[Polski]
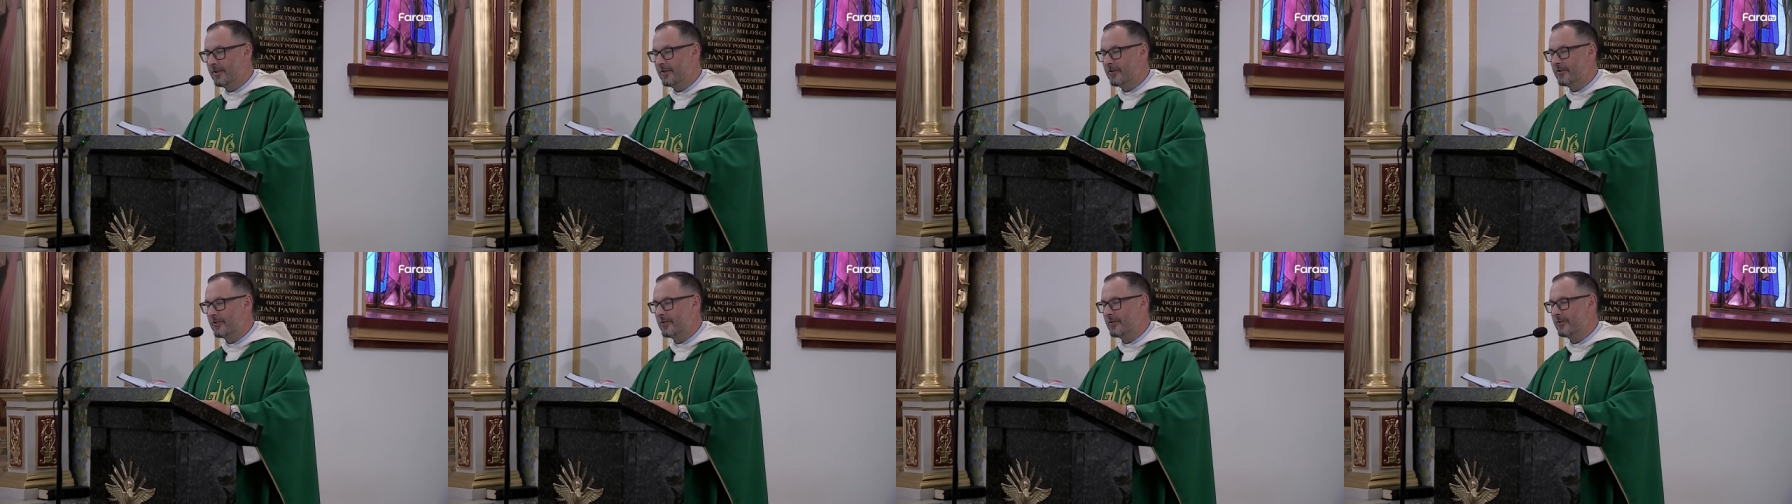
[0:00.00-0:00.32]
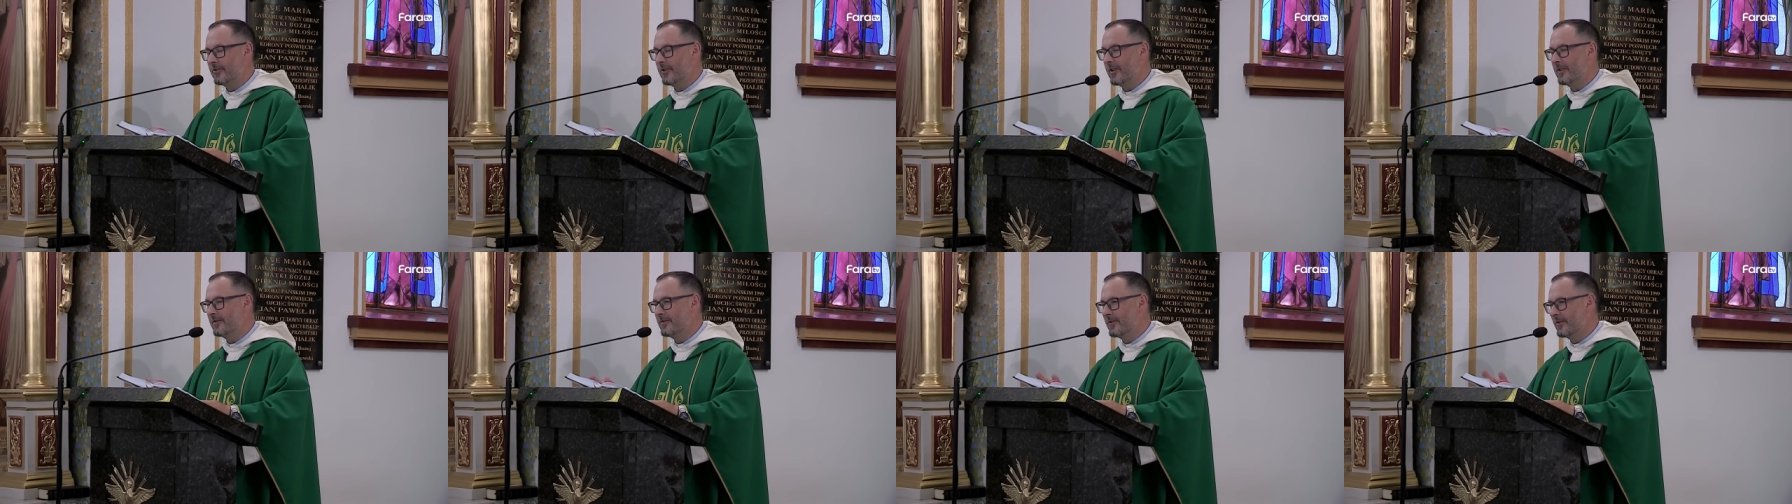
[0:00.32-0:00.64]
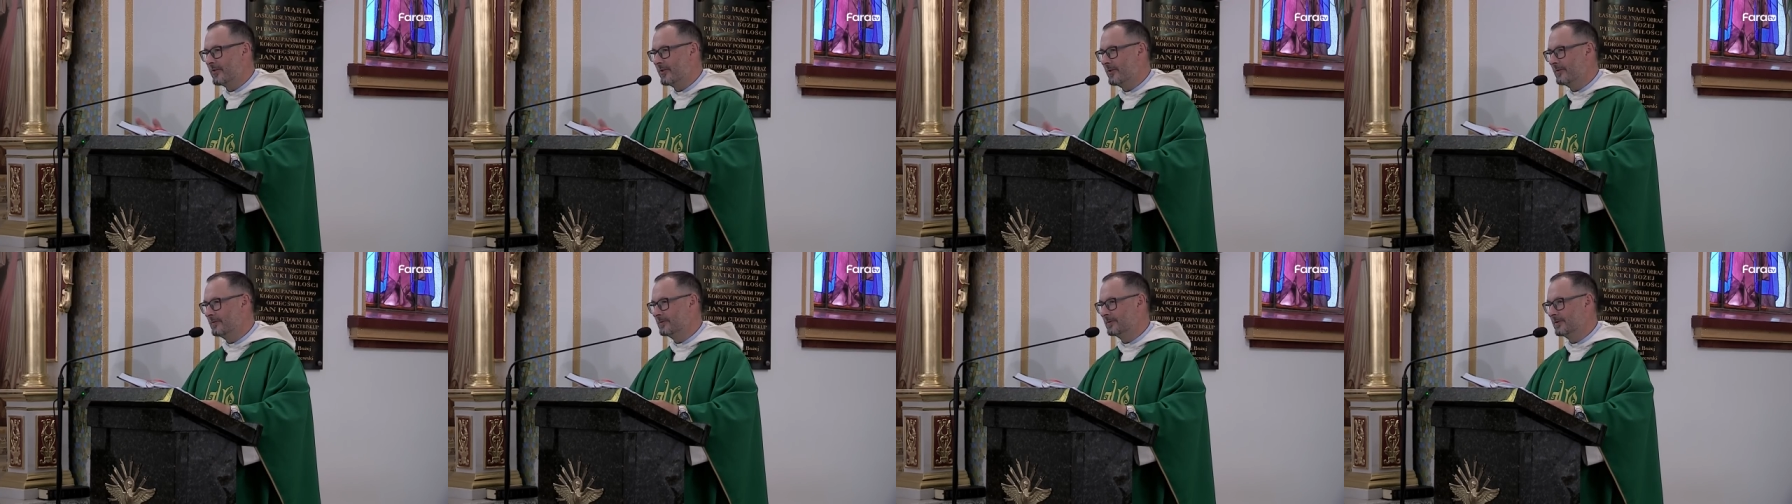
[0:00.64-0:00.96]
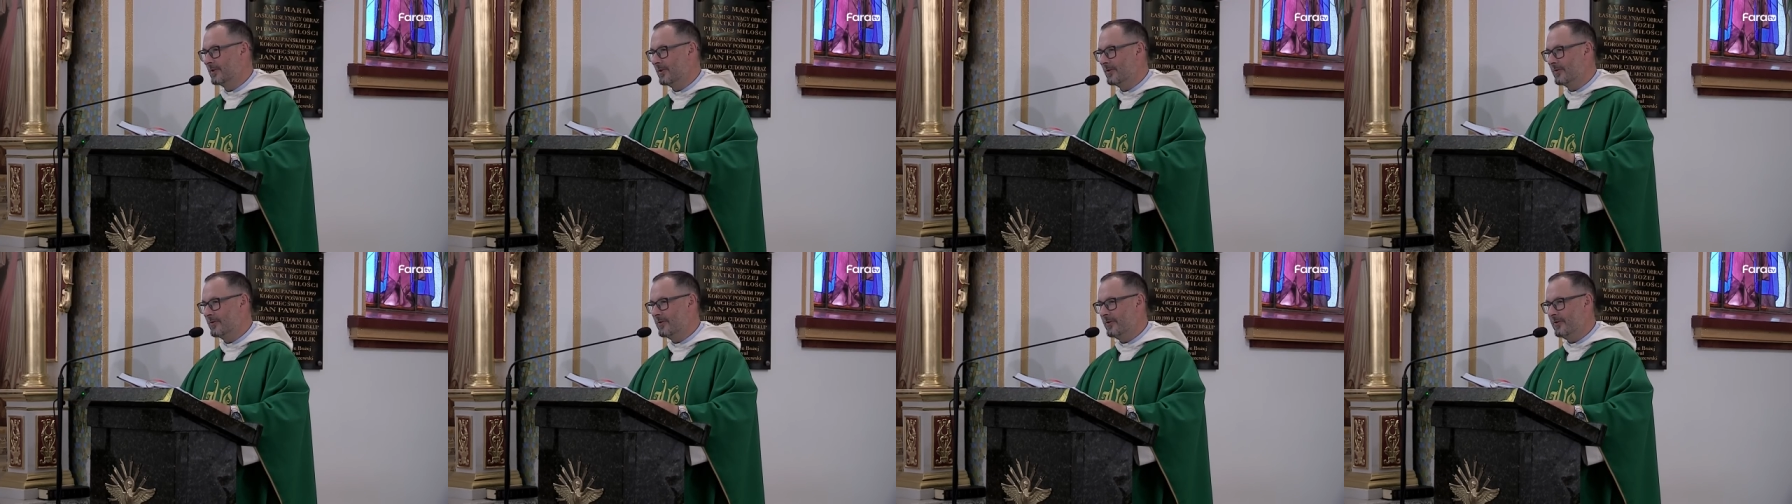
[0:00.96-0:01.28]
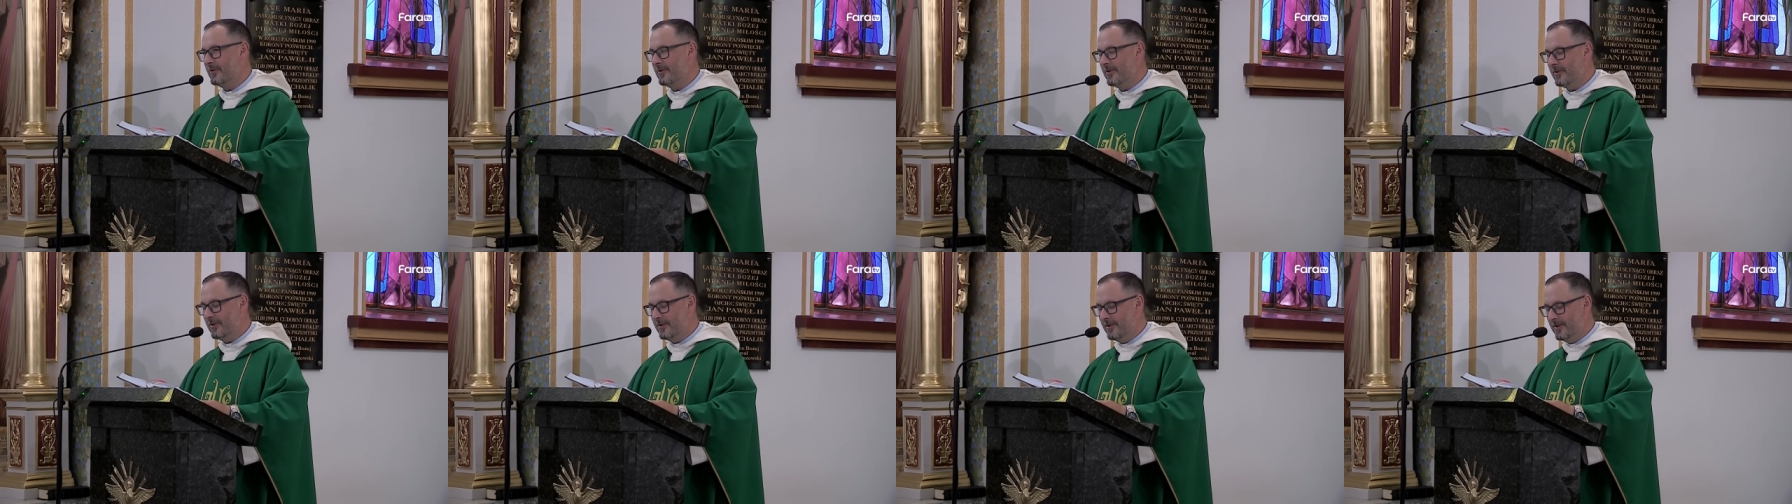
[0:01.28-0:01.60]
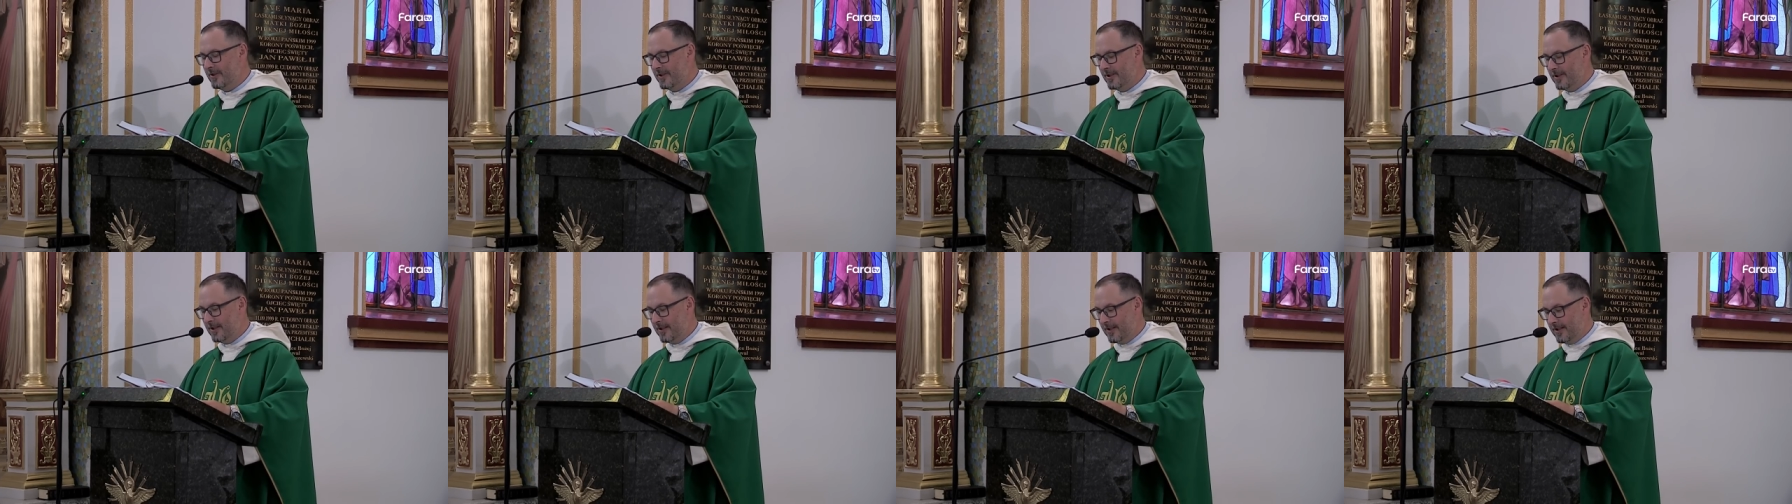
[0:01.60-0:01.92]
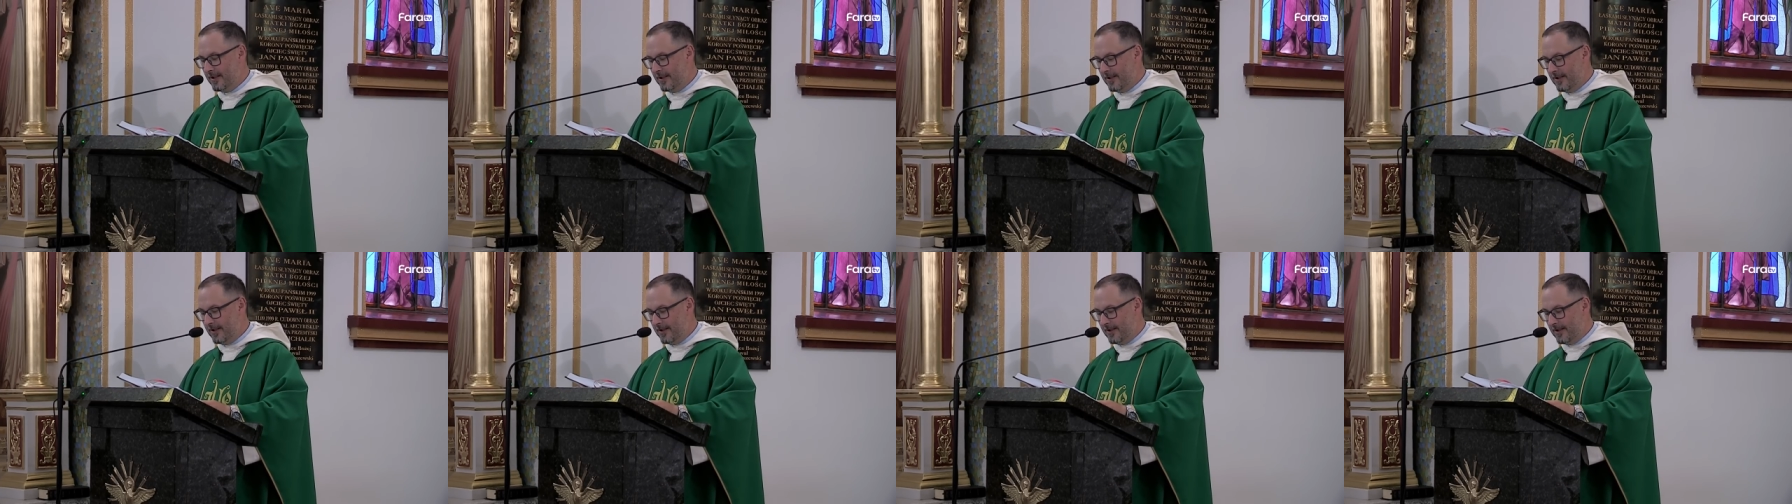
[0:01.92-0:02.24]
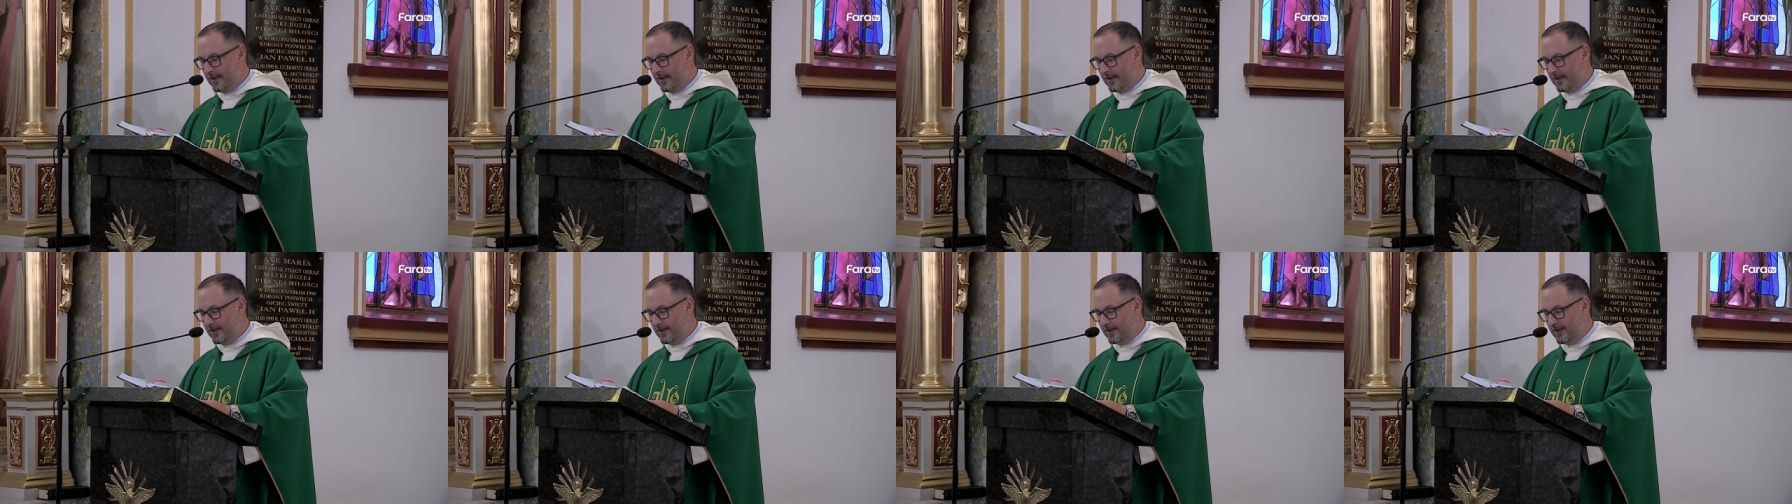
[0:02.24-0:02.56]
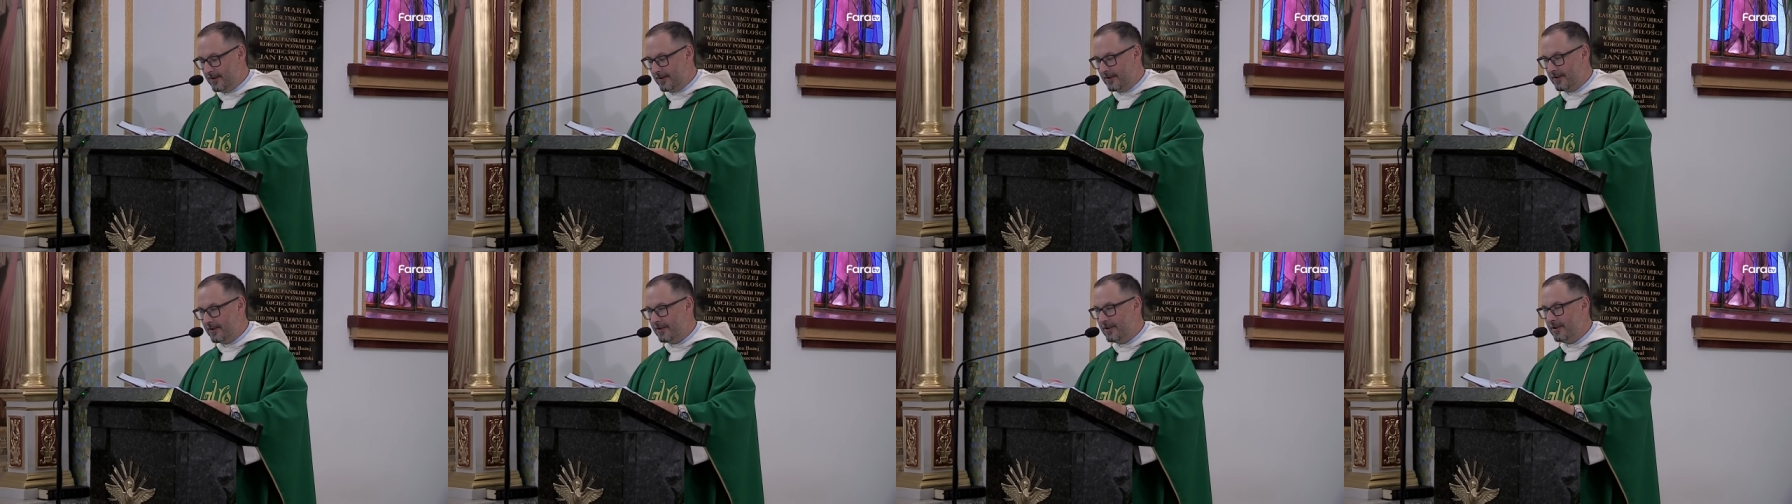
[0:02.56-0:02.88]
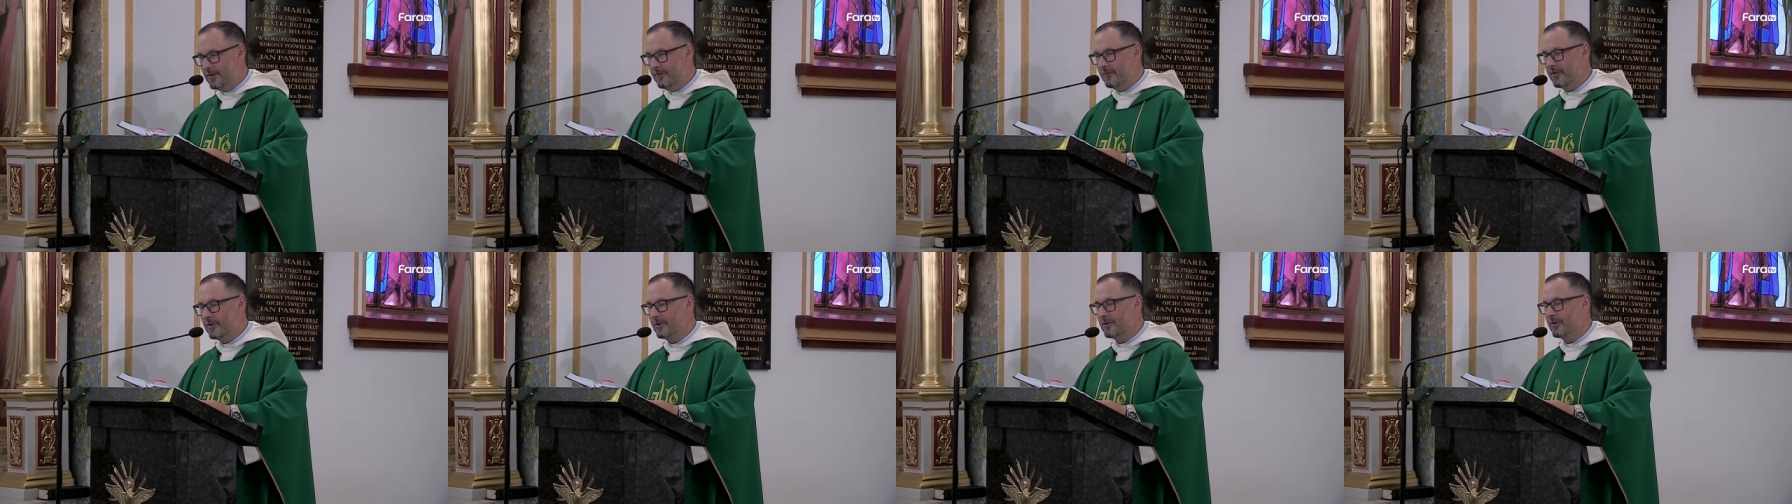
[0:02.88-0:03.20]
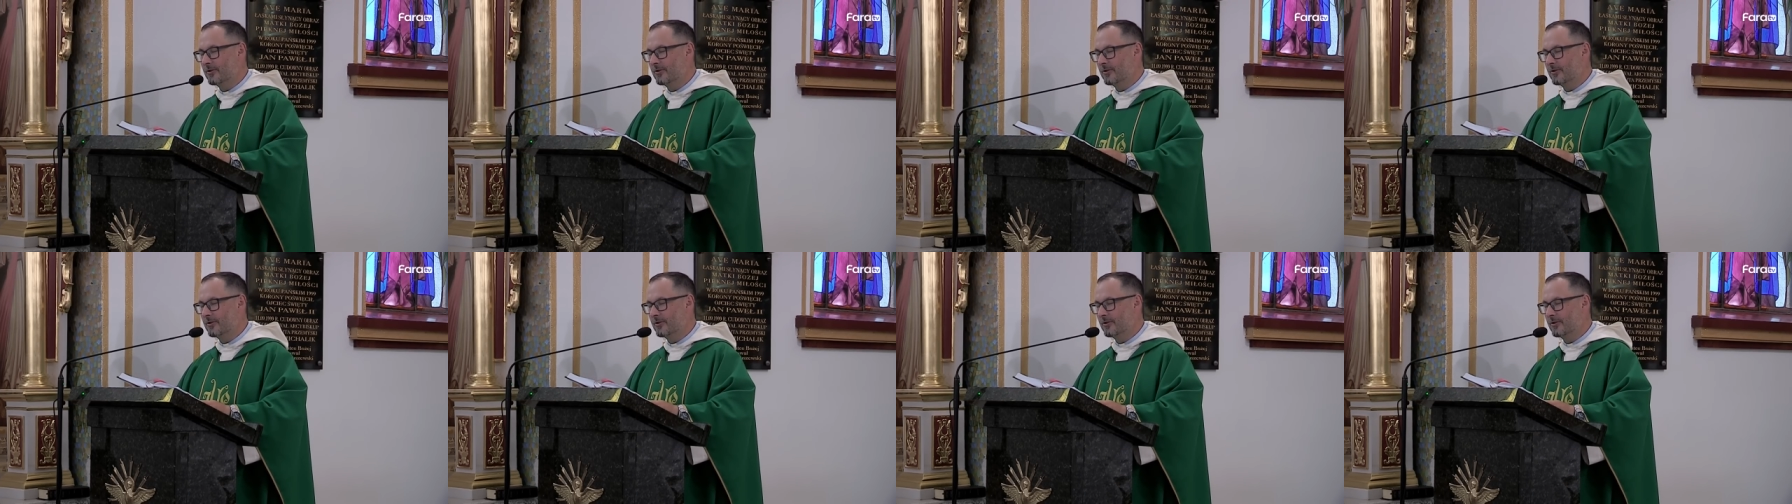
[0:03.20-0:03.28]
sensowności i